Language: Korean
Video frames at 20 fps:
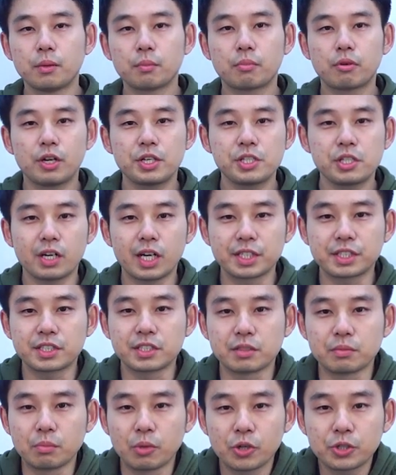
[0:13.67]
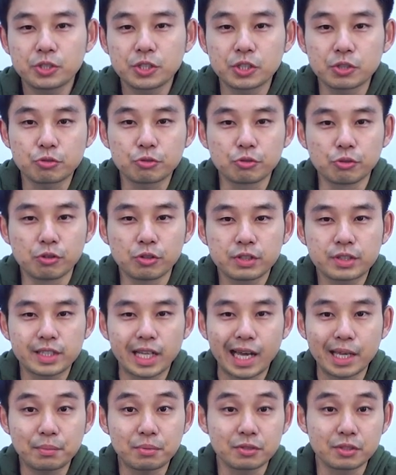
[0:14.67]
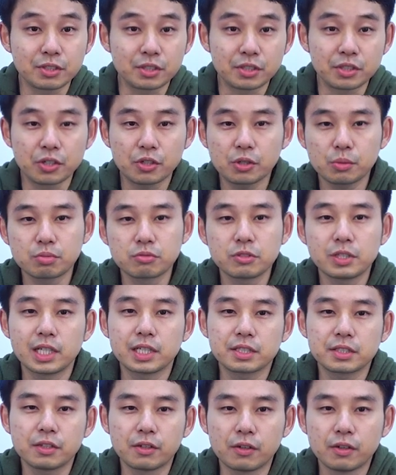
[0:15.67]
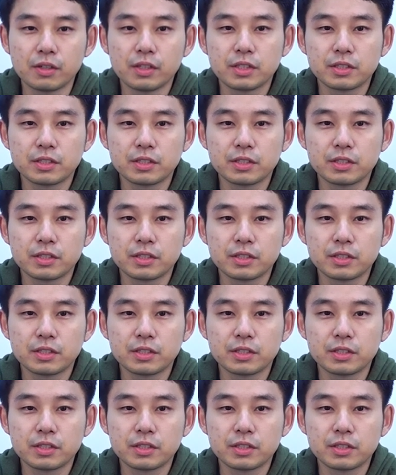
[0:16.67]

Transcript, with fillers: 플래시라이트, 멀티툴, 라이프등 여러 분야에서